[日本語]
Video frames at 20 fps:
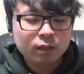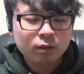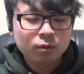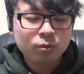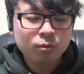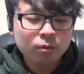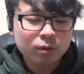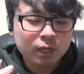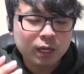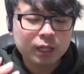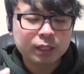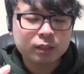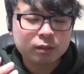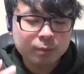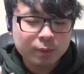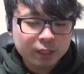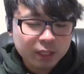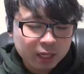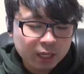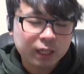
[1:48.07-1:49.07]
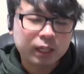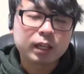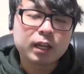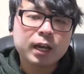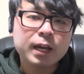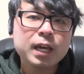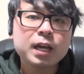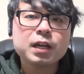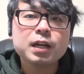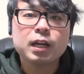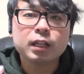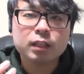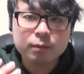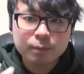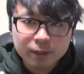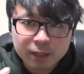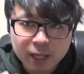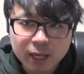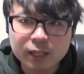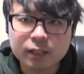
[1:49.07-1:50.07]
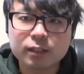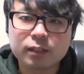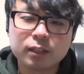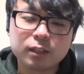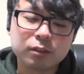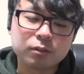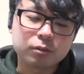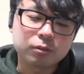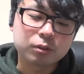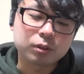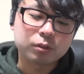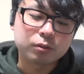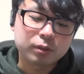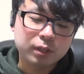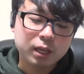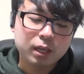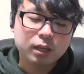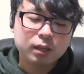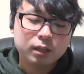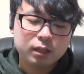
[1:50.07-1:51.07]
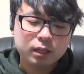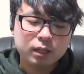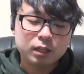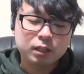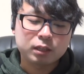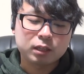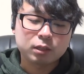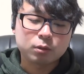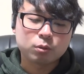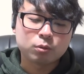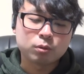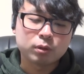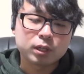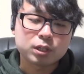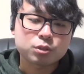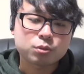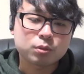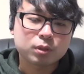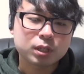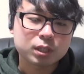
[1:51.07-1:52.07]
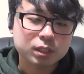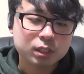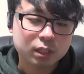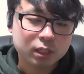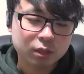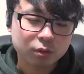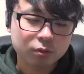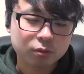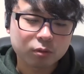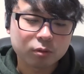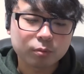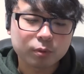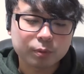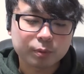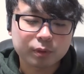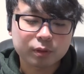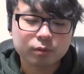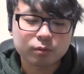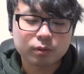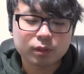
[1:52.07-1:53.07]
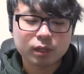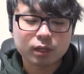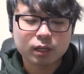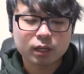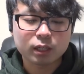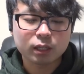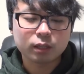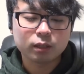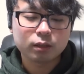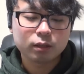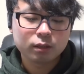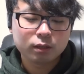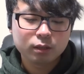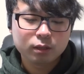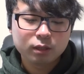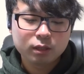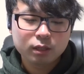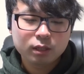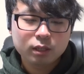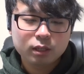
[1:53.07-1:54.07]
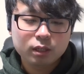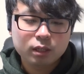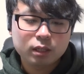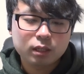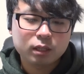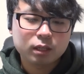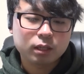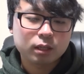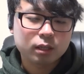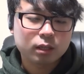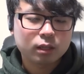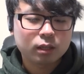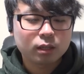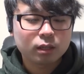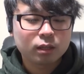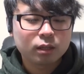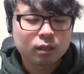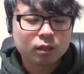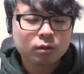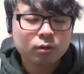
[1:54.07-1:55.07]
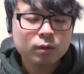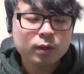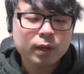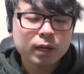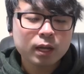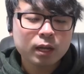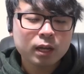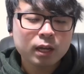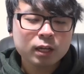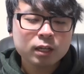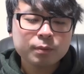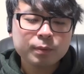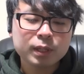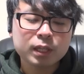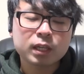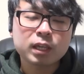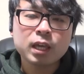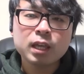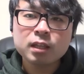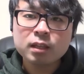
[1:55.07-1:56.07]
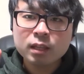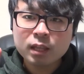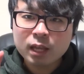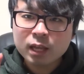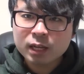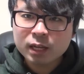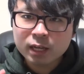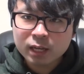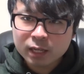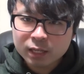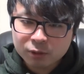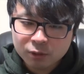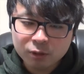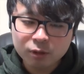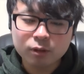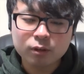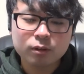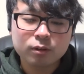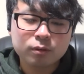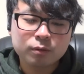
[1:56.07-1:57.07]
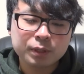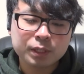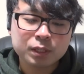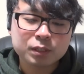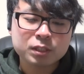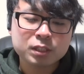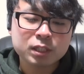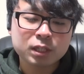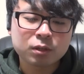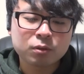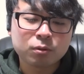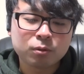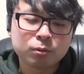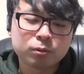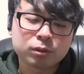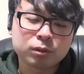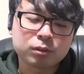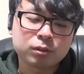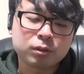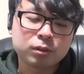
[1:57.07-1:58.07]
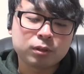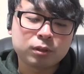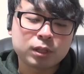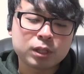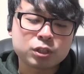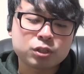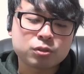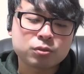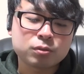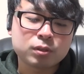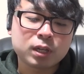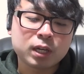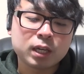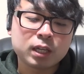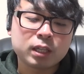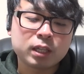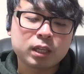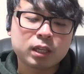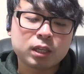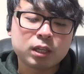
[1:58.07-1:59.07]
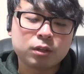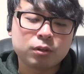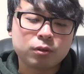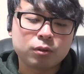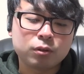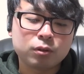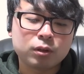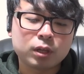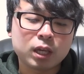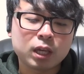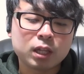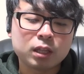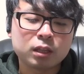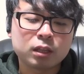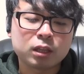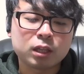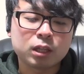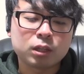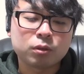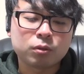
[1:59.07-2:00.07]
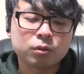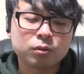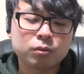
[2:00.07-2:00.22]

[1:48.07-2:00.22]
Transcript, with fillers: 多く集めたい早く集めたいっていう時のね編成を今回紹介したいなと思いますのではい、えーこれはあくまで現段階の私が高速で周回できる編成と